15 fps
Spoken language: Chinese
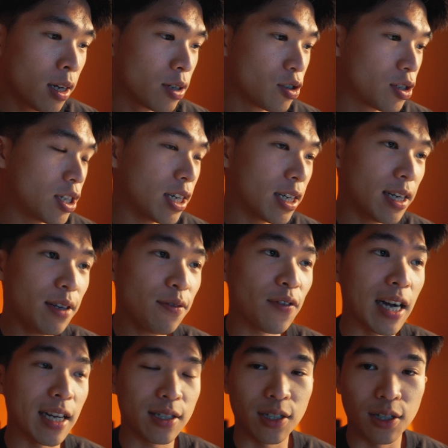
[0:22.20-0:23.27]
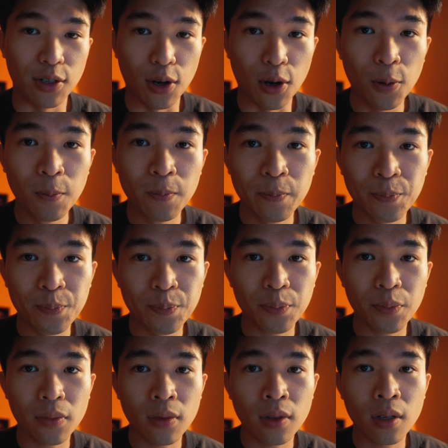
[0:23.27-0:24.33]
吸引力法则哦，
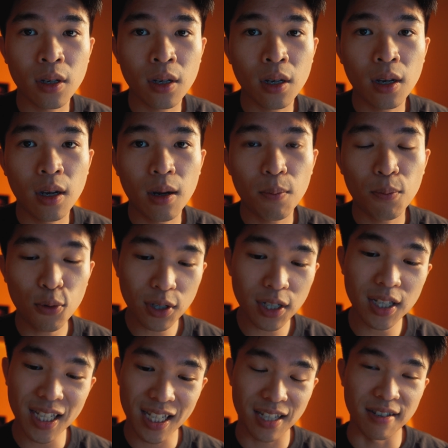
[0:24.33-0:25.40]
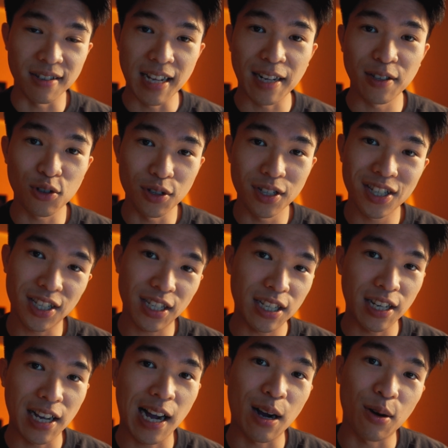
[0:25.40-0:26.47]
不是只单纯吸
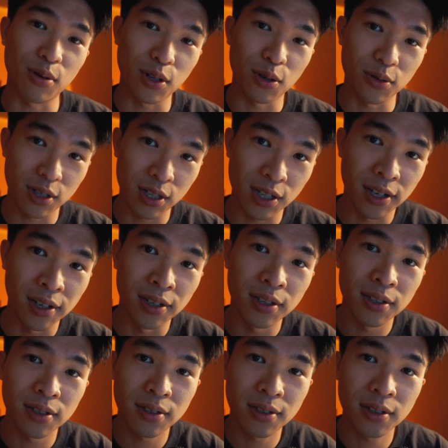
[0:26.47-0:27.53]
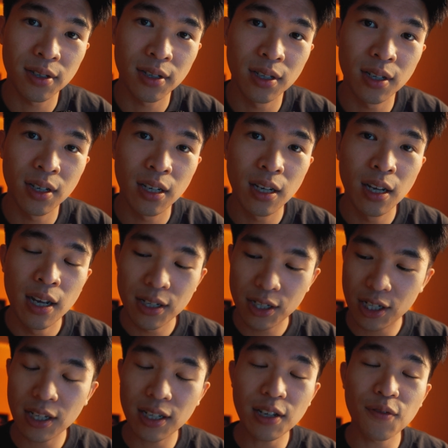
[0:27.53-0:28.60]
引好的东西啊。
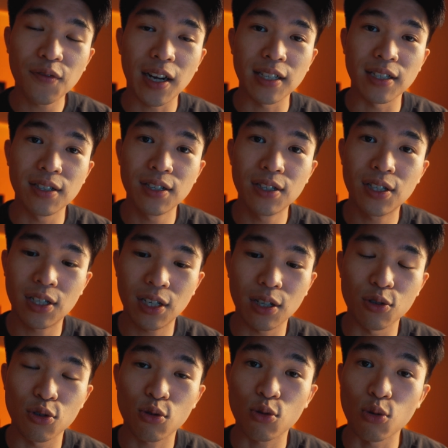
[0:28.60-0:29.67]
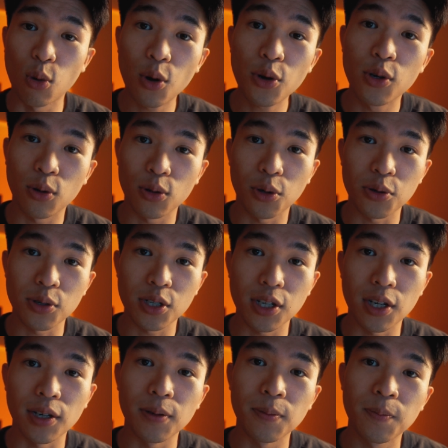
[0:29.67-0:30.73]
吸引力法则是吸引所有东西
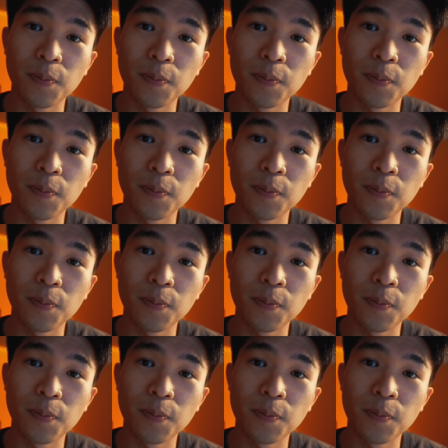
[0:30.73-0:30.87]
啊！